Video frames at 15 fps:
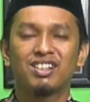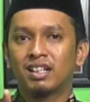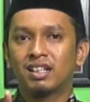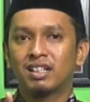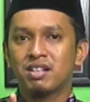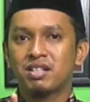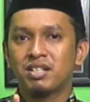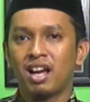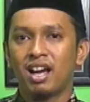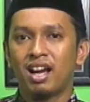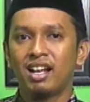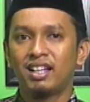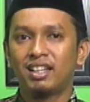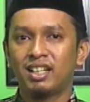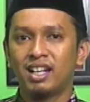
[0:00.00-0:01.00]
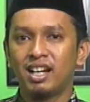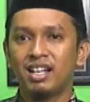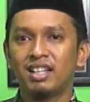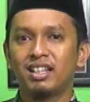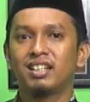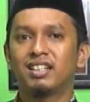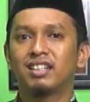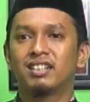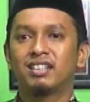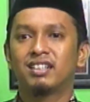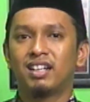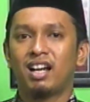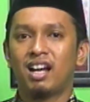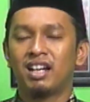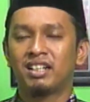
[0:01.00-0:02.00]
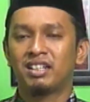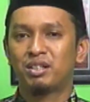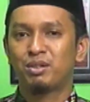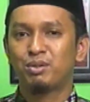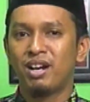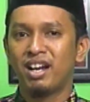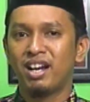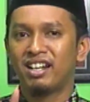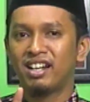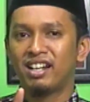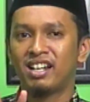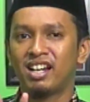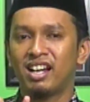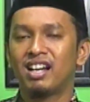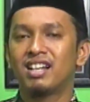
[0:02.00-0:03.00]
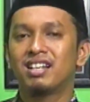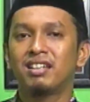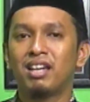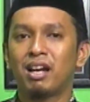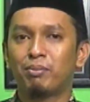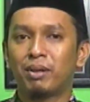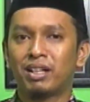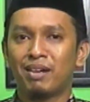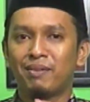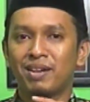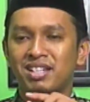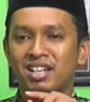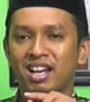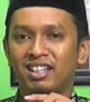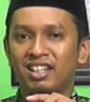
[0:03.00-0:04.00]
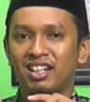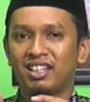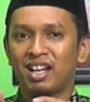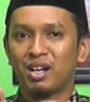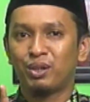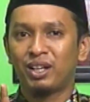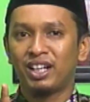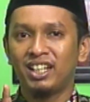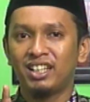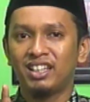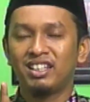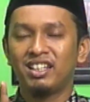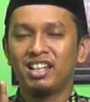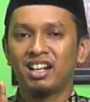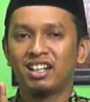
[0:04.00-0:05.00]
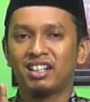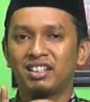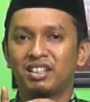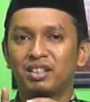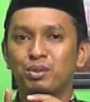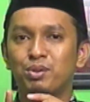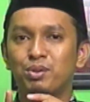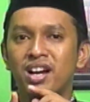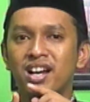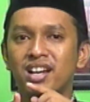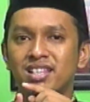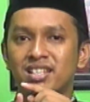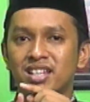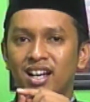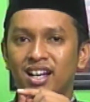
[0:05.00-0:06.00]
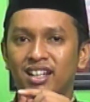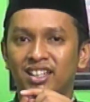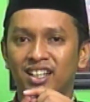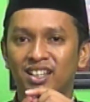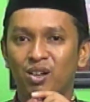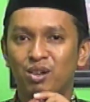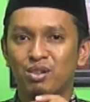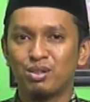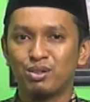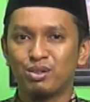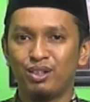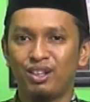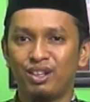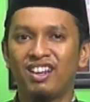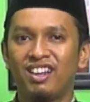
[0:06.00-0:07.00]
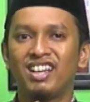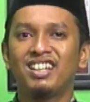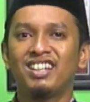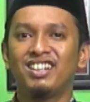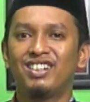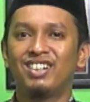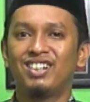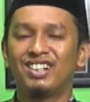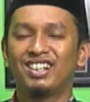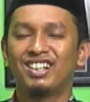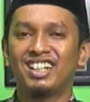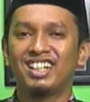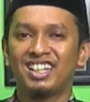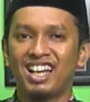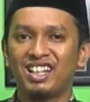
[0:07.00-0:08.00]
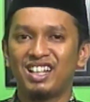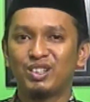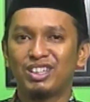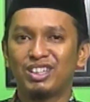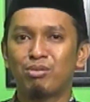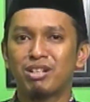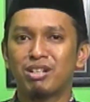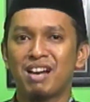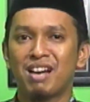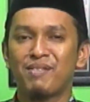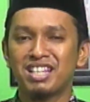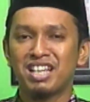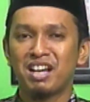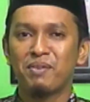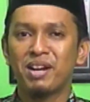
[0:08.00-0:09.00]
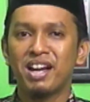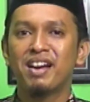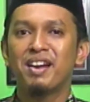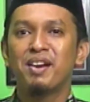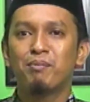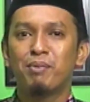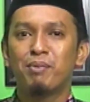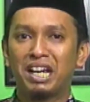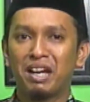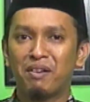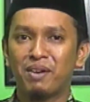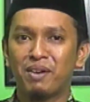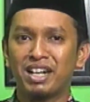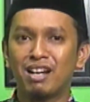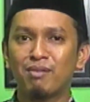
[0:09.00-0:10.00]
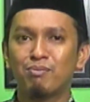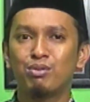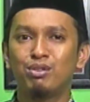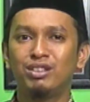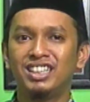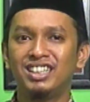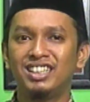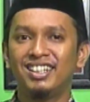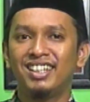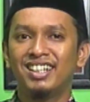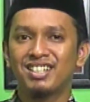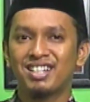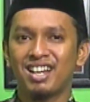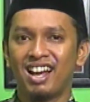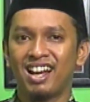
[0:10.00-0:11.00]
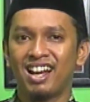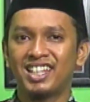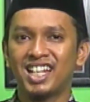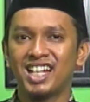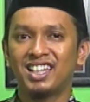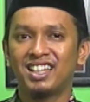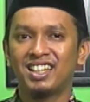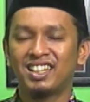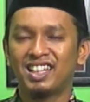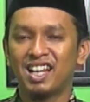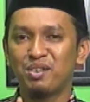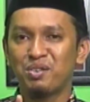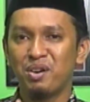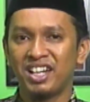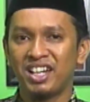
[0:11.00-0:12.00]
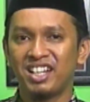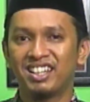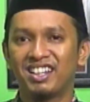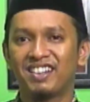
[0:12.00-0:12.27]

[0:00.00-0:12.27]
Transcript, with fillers: Syahadat ada dua anak-anak. Yang pertama syahadat tauhid, yang kedua syahadat rasul. Yo, kita ikuti bersama-sama bagaimana bunyi syahadat tauhid.